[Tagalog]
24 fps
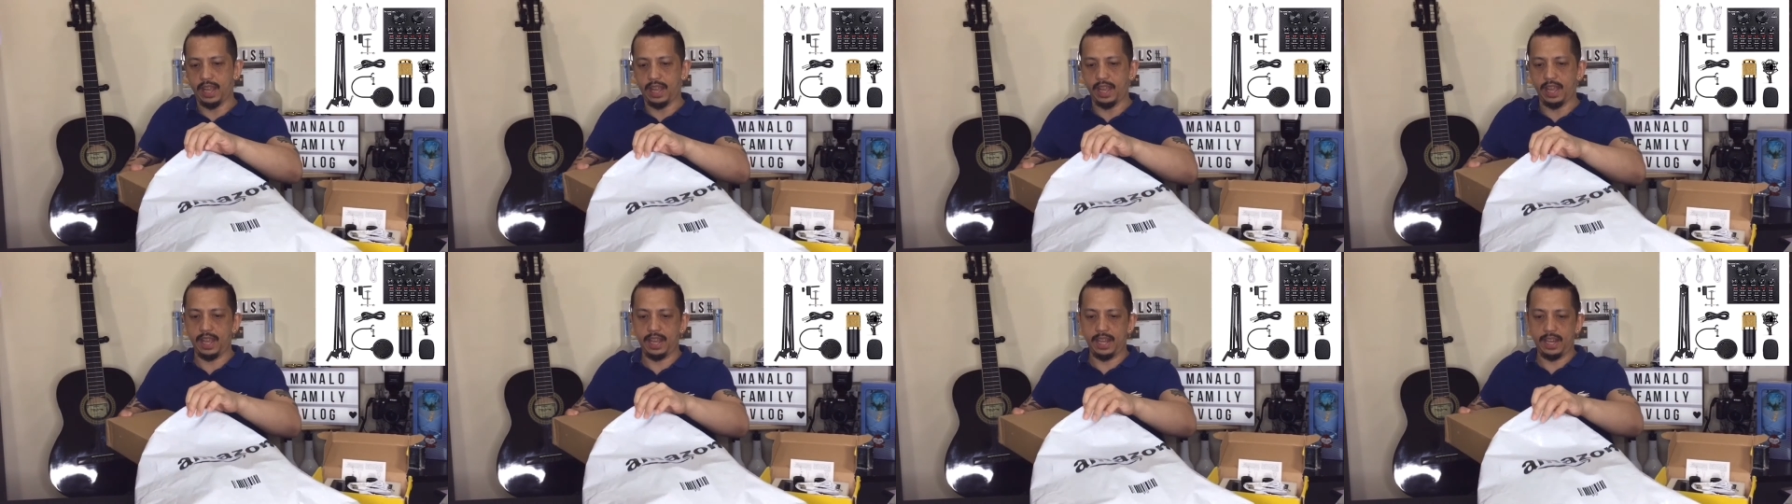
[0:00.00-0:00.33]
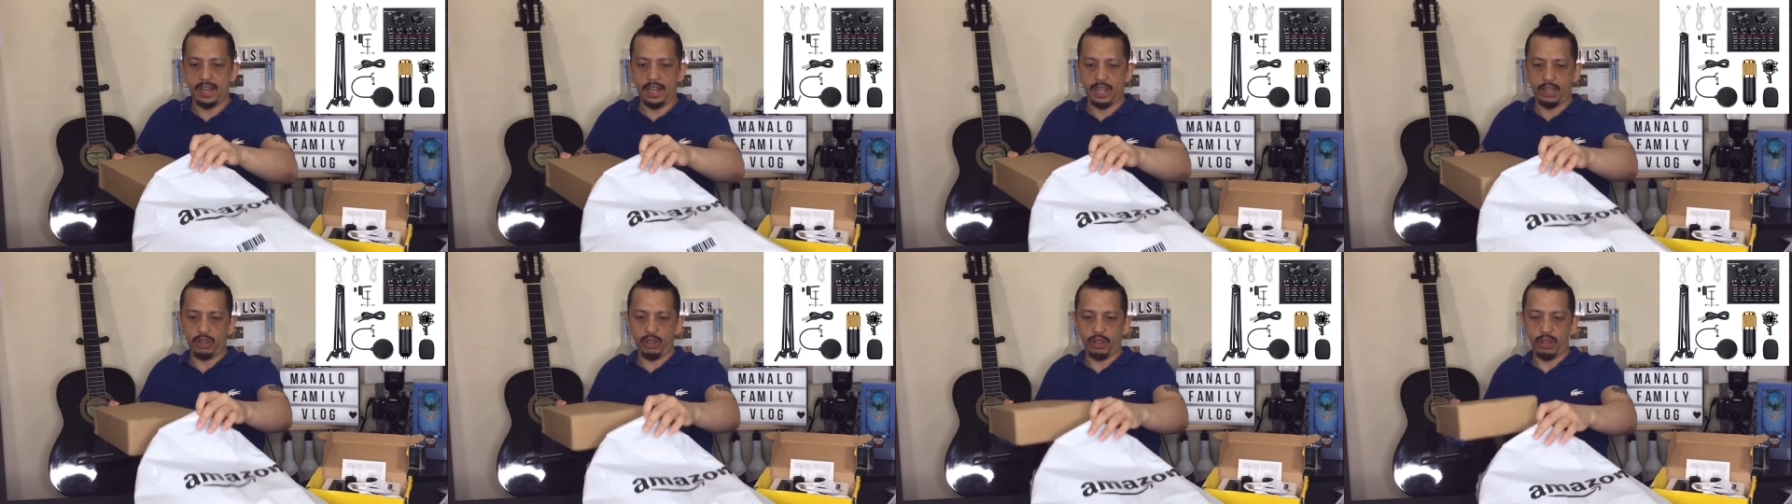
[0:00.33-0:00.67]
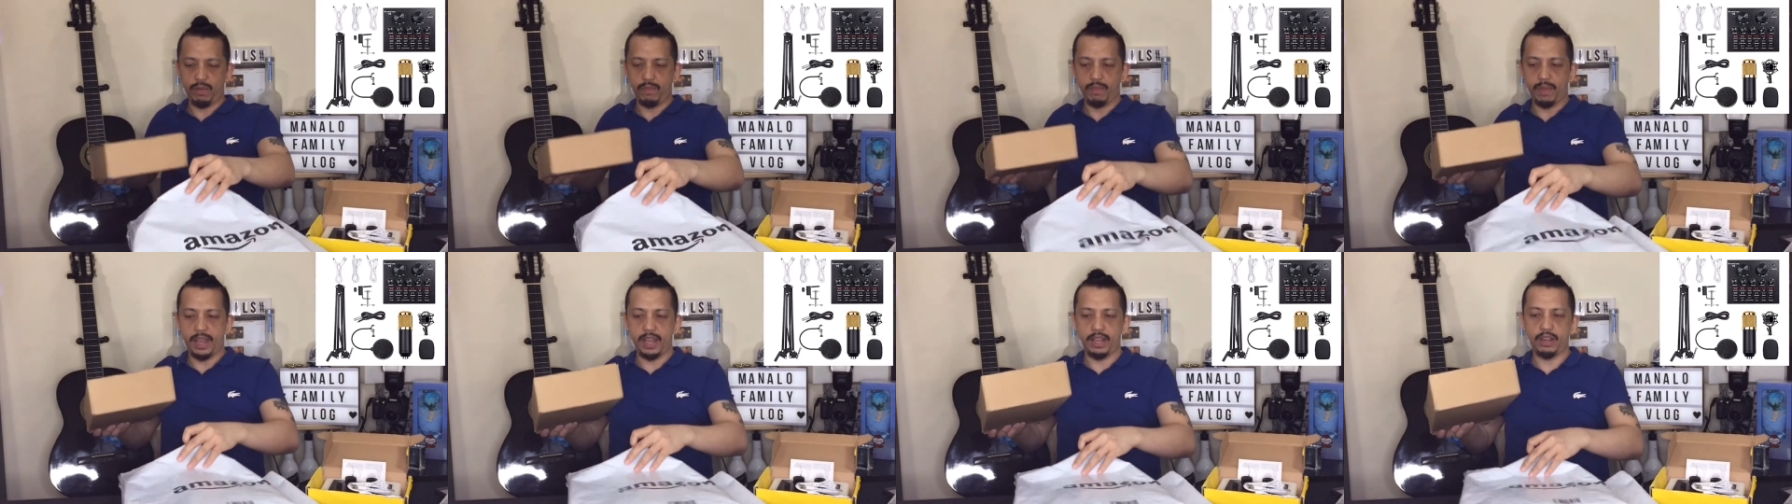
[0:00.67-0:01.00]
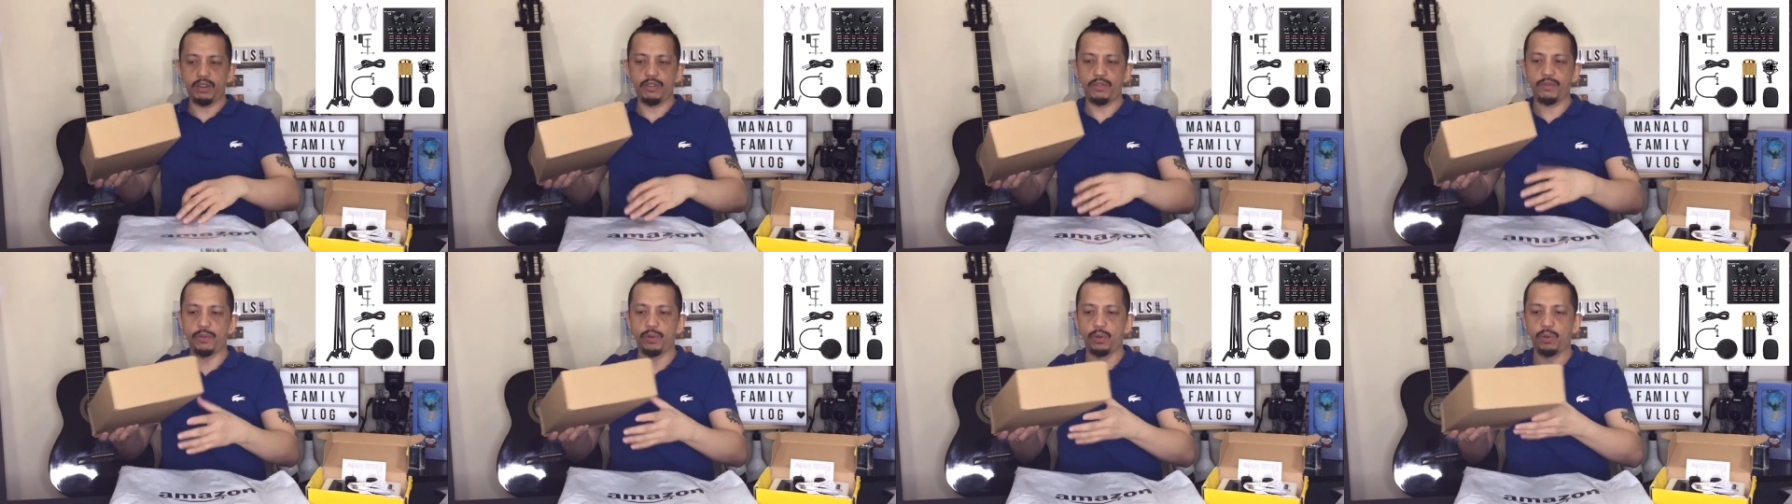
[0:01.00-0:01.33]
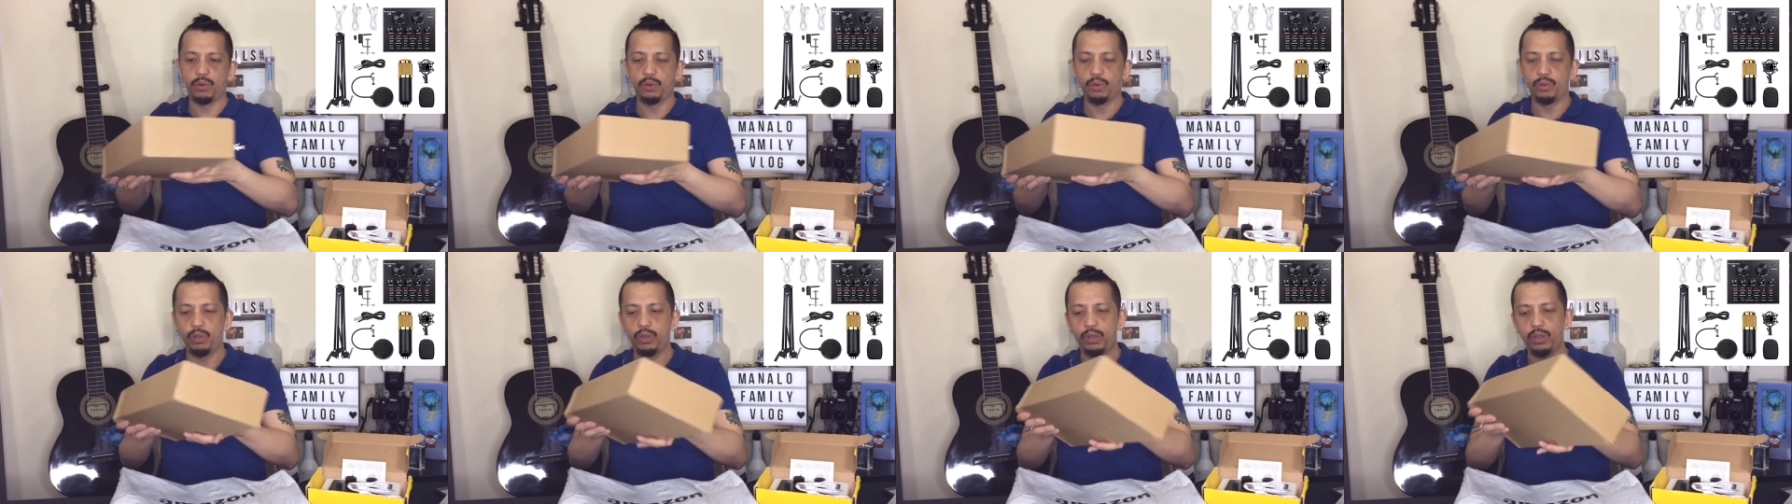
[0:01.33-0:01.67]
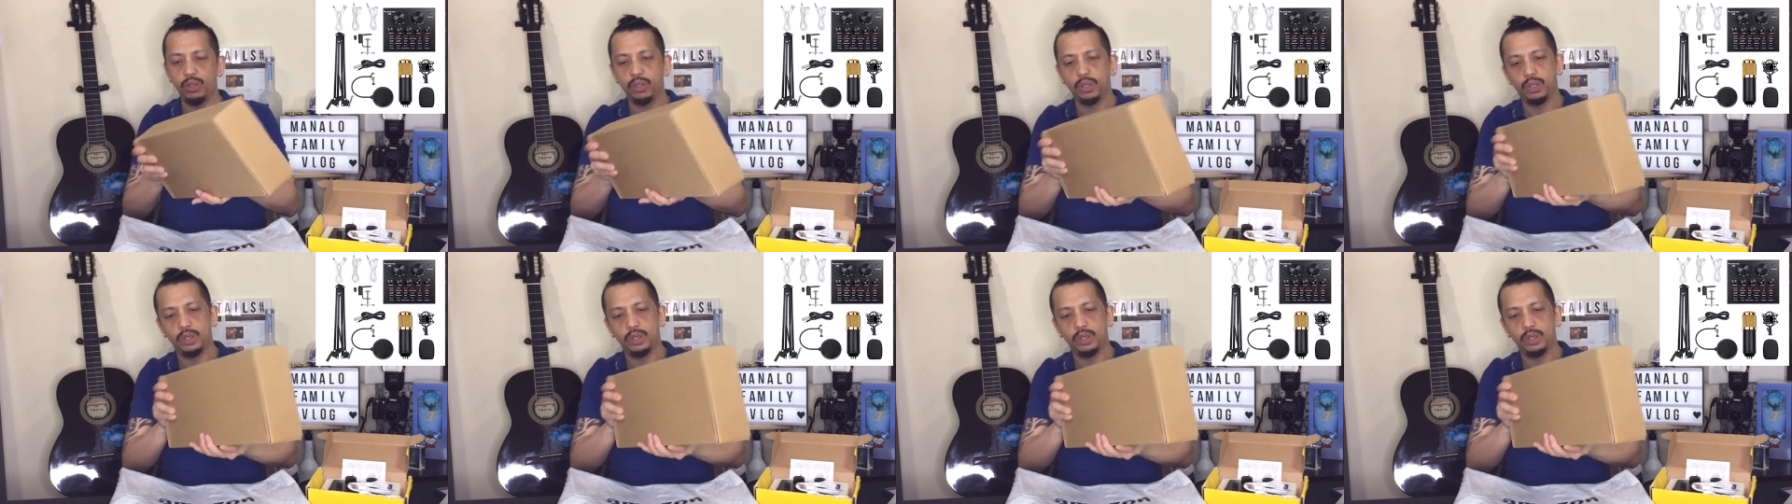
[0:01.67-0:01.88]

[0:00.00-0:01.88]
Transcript: Ayan. Ito yung microphone.